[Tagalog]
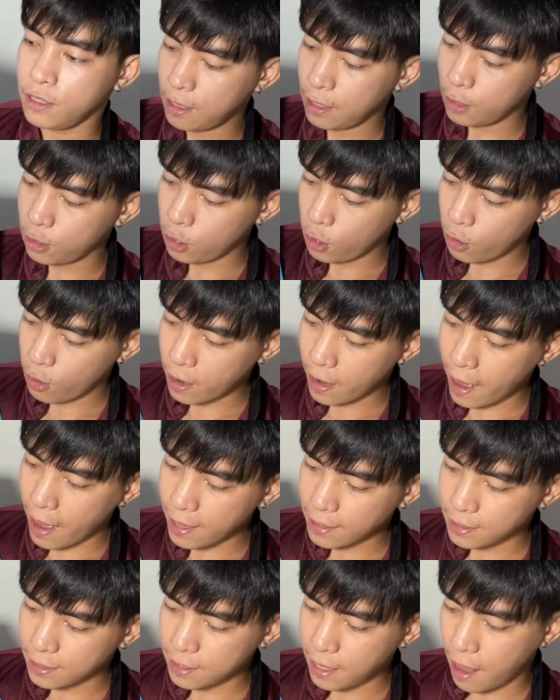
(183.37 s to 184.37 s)
nandito yung
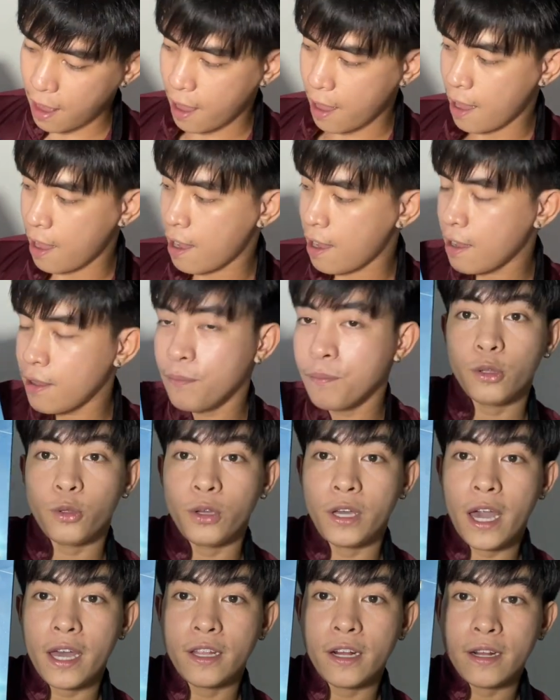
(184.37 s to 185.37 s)
cast ng
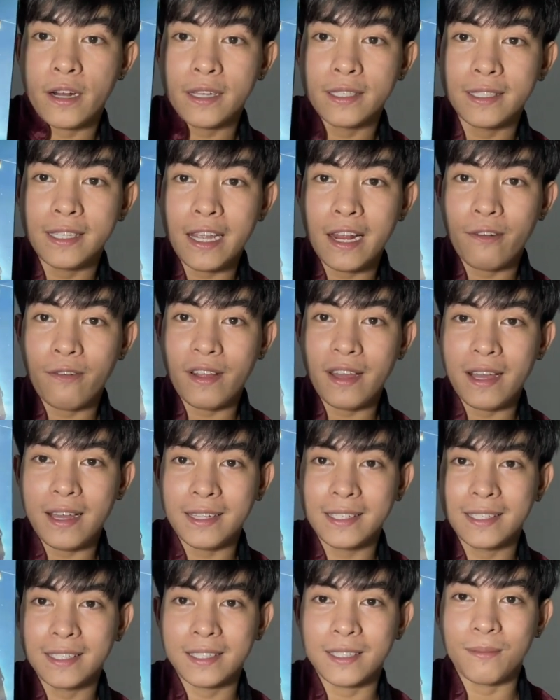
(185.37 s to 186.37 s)
Together the
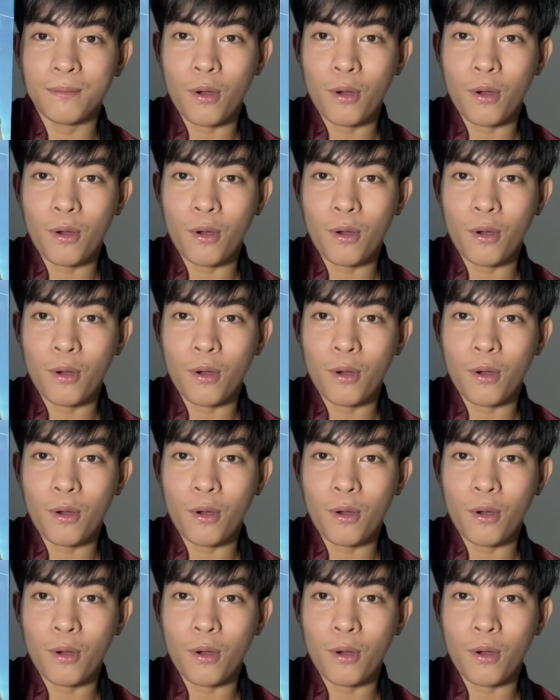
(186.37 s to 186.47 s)
Series.